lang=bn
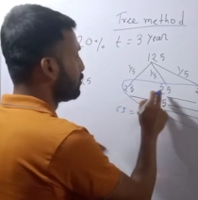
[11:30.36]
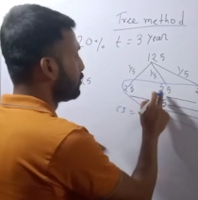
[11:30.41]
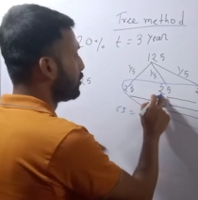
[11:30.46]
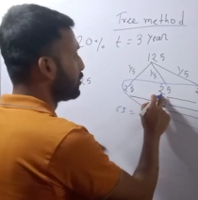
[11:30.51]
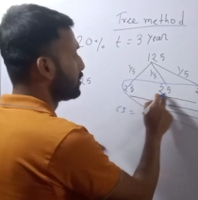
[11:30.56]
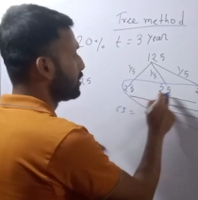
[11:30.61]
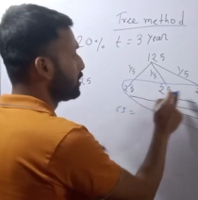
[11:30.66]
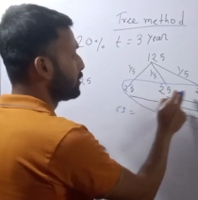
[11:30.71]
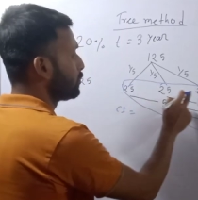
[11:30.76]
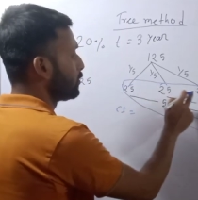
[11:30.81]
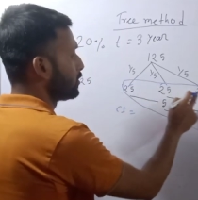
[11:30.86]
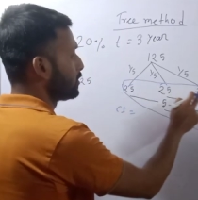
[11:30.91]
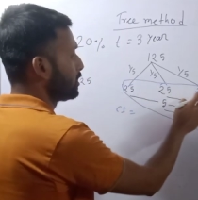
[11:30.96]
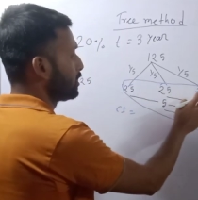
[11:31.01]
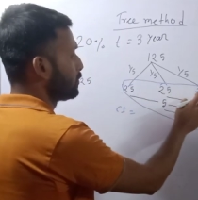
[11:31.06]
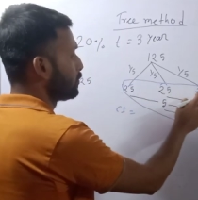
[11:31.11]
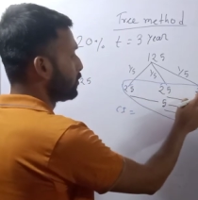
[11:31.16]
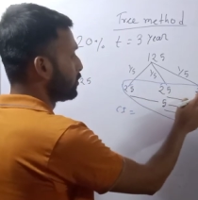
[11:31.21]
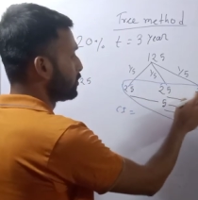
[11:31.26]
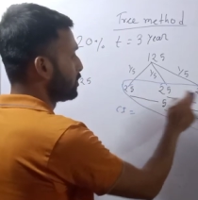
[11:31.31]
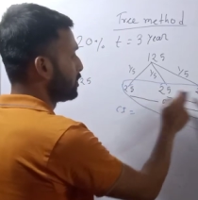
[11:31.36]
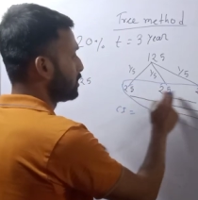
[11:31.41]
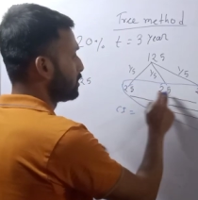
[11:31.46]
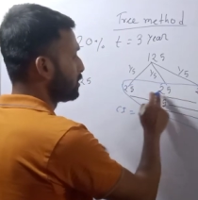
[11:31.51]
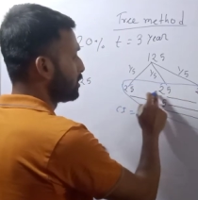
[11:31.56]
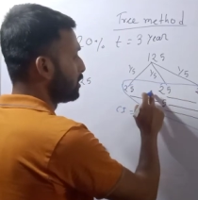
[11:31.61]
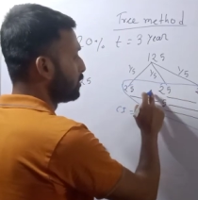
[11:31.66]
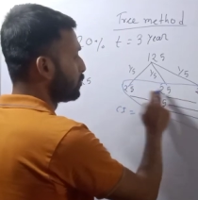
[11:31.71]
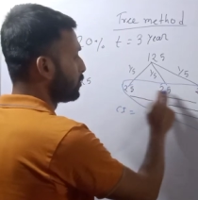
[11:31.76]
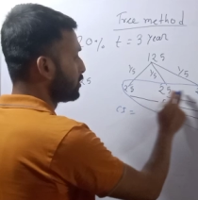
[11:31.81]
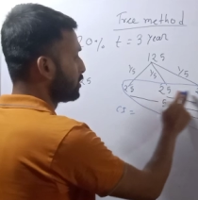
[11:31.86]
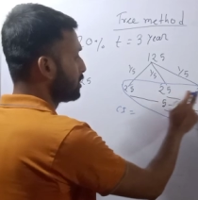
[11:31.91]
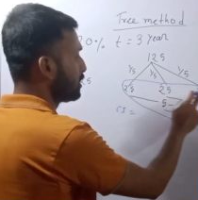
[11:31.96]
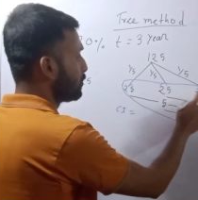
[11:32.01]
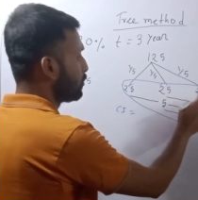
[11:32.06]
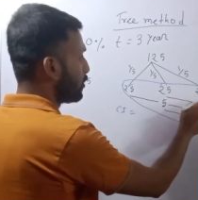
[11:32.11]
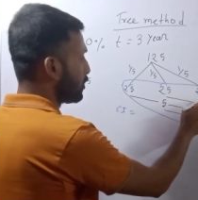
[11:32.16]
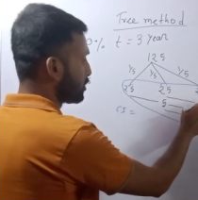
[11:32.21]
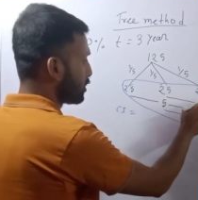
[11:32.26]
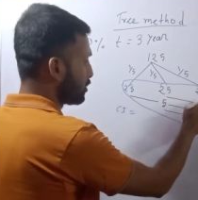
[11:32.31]
পঁচিশ পঁচিশ পঁচিশ তিন পঁচিশে
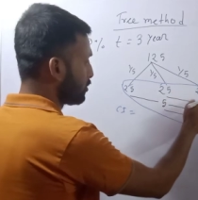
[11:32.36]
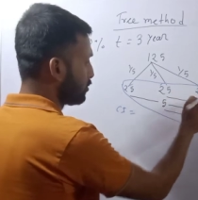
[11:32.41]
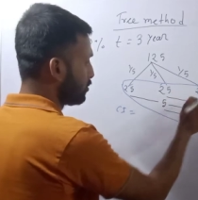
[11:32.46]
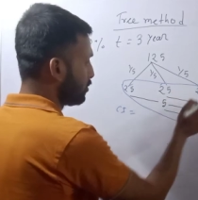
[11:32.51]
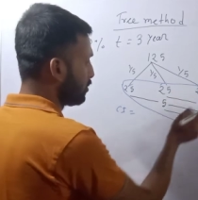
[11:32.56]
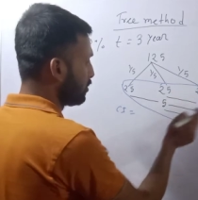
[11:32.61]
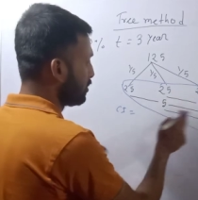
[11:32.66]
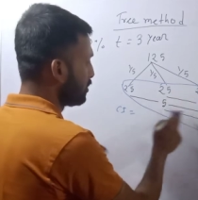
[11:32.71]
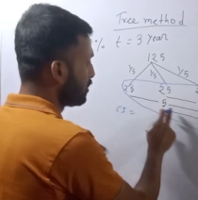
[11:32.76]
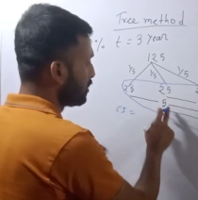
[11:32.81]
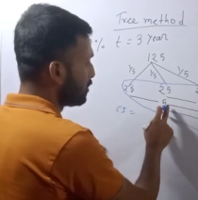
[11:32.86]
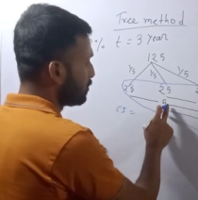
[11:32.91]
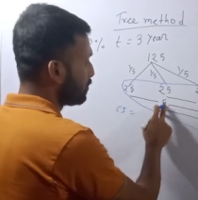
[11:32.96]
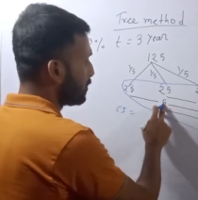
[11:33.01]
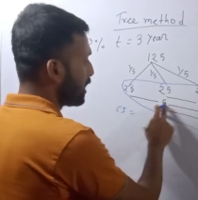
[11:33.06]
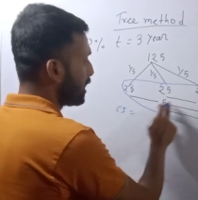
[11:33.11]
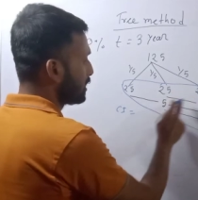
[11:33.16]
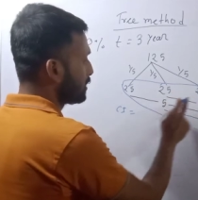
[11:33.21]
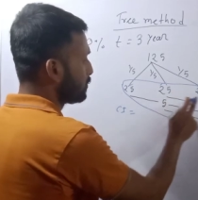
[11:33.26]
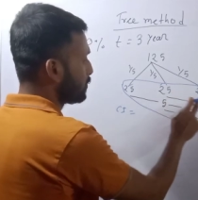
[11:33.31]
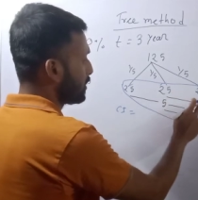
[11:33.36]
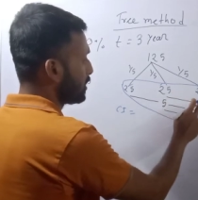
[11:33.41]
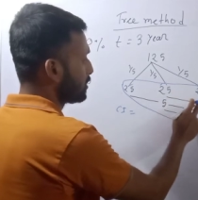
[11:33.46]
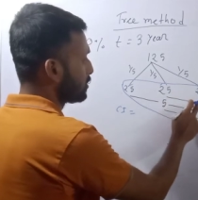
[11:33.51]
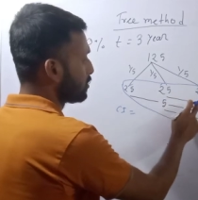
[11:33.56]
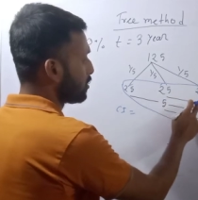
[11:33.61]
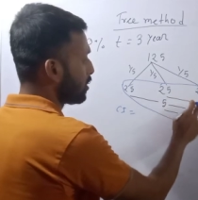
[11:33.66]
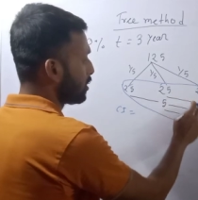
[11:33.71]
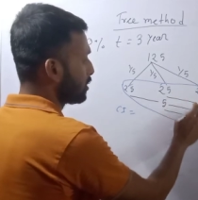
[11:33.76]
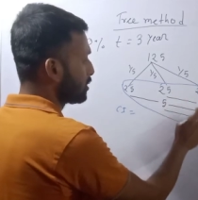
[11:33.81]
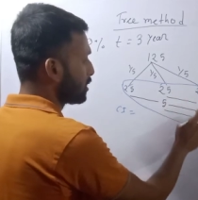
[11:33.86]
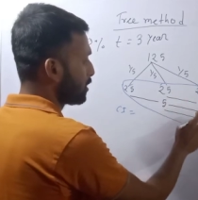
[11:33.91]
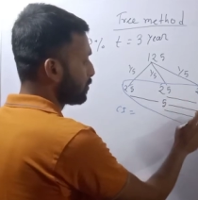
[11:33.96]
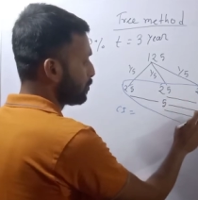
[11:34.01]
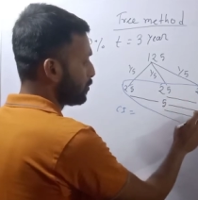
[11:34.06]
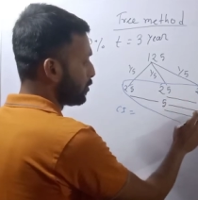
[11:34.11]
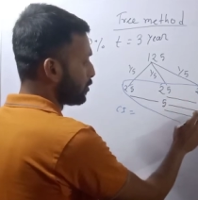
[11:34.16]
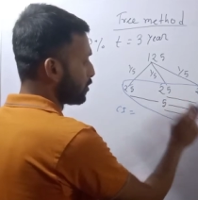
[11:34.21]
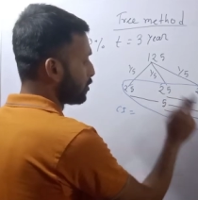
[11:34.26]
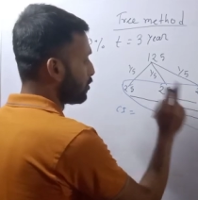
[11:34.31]
পঁচাত্তর পাঁচ পাঁচ দশ আর
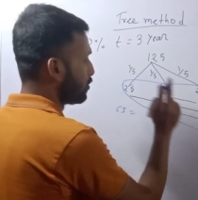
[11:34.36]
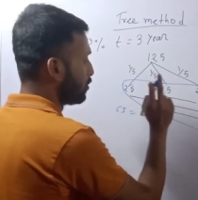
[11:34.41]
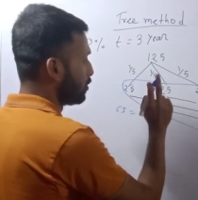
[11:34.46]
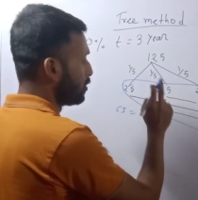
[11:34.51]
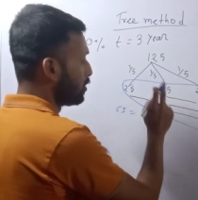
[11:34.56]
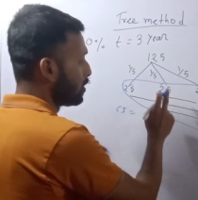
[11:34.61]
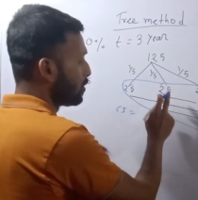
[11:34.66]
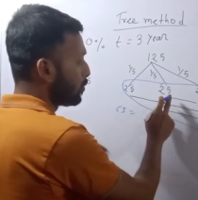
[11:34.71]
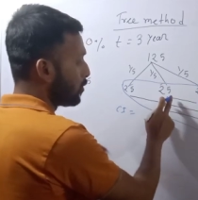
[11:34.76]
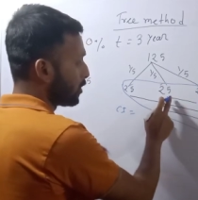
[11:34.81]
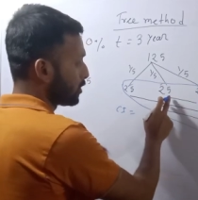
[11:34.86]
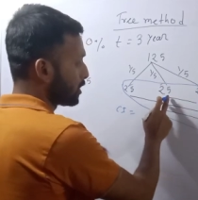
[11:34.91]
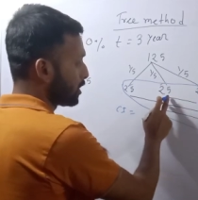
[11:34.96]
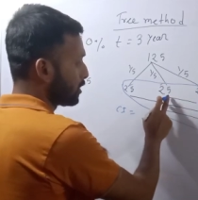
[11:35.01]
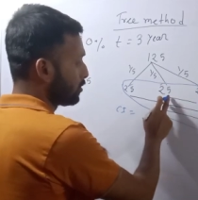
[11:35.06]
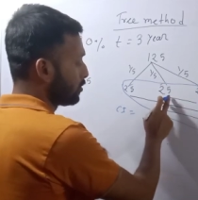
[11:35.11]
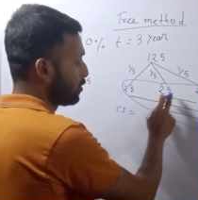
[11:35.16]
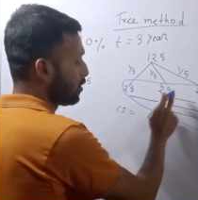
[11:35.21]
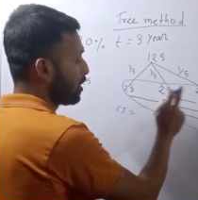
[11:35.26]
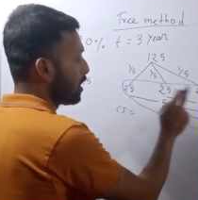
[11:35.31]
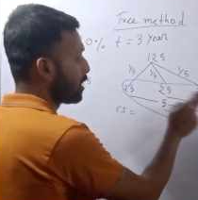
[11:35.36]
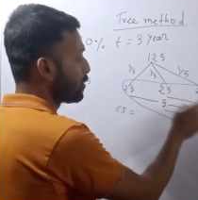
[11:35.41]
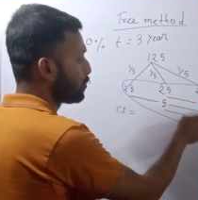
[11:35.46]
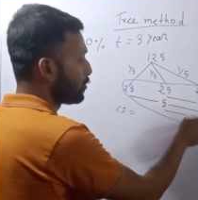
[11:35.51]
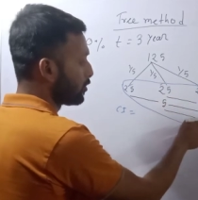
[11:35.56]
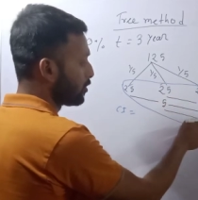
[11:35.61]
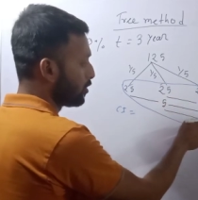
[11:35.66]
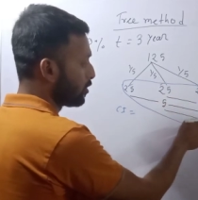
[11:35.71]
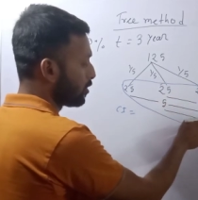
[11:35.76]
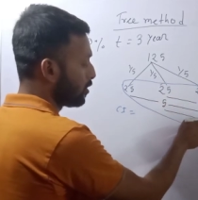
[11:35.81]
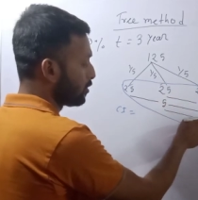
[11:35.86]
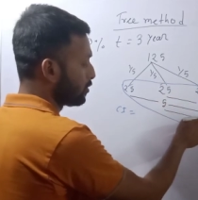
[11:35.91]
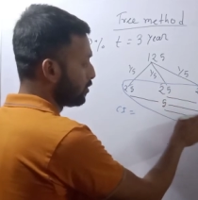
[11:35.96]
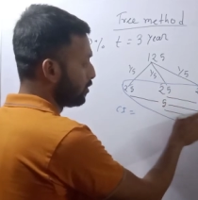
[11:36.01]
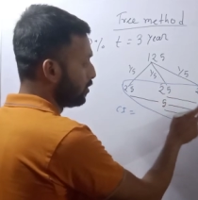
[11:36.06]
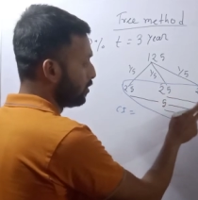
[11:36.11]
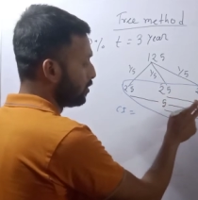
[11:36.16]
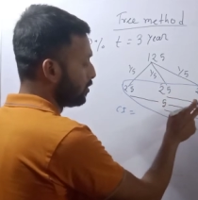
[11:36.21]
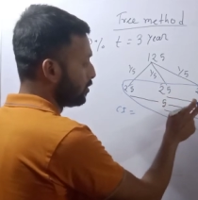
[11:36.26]
পনেরো পঁচাত্তর আর পনেরো কত